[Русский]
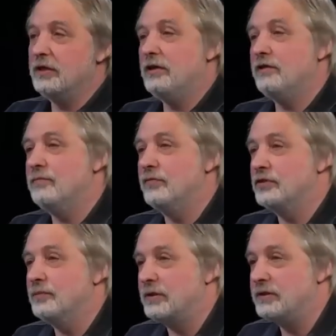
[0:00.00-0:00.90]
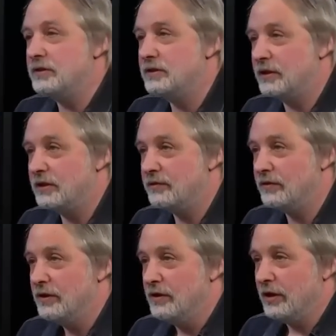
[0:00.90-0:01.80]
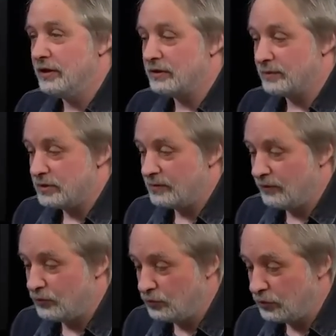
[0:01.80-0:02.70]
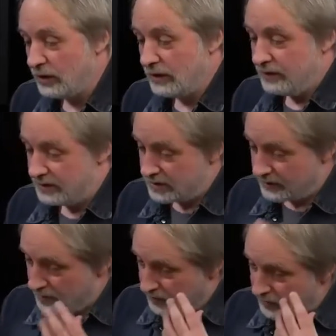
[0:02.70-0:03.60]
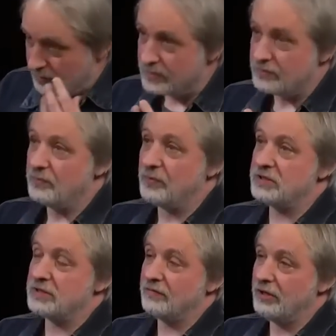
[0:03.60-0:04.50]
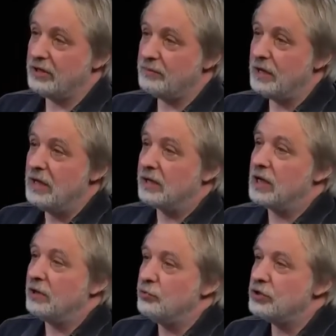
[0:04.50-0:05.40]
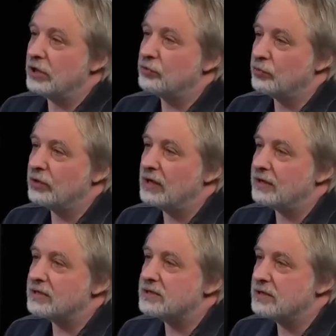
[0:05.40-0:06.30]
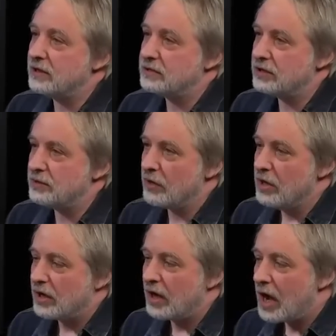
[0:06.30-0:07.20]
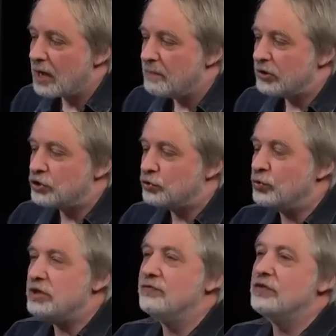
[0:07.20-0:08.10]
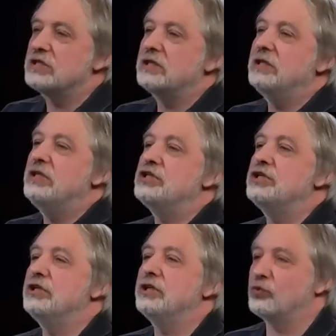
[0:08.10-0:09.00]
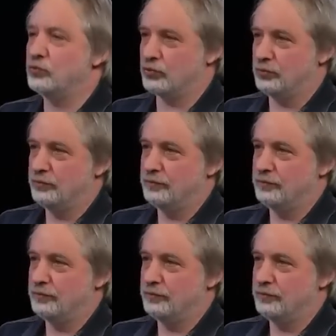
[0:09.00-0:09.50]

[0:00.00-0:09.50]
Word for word: или в бывшие партийные архивы, они там себя ведут со своими ведомственными представлениями, как люди, которые как раз следят за тем, как бы что ни вышло лишнее наружу.